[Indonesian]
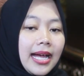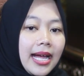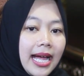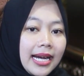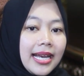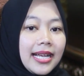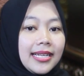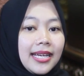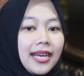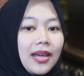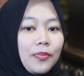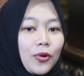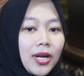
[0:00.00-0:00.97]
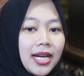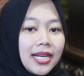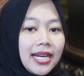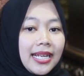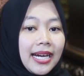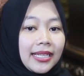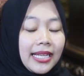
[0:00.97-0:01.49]
adanya laporan
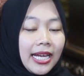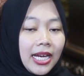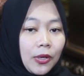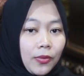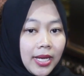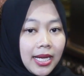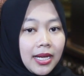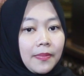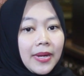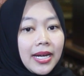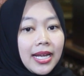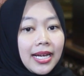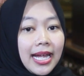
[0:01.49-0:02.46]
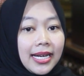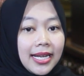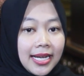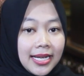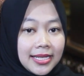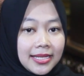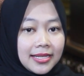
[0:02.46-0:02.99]
dari RT RW kepada
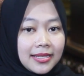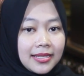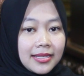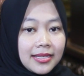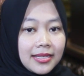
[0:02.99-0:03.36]
Kades hmm.